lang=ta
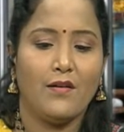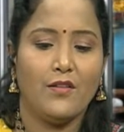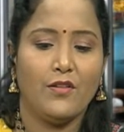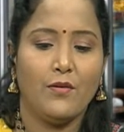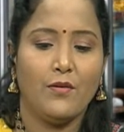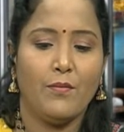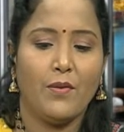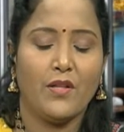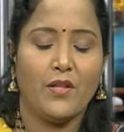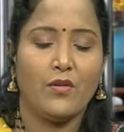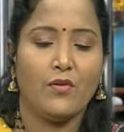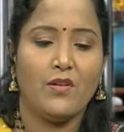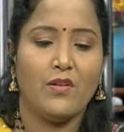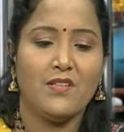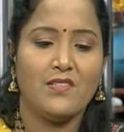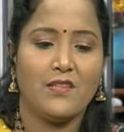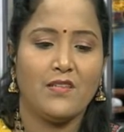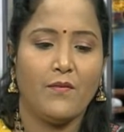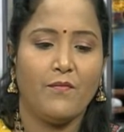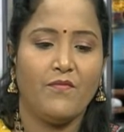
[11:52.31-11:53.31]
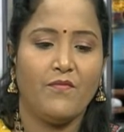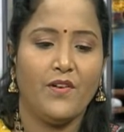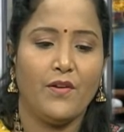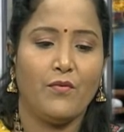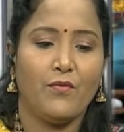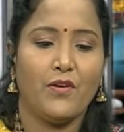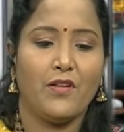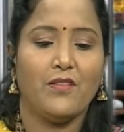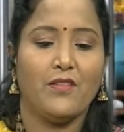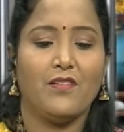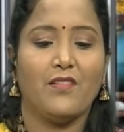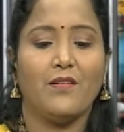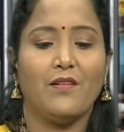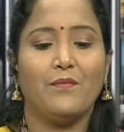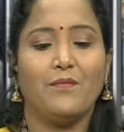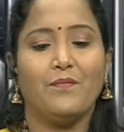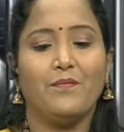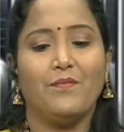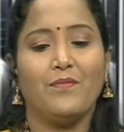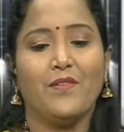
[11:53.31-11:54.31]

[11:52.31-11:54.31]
இதுன்னு பார்த்தோன்னா சப்வே உடையது தான்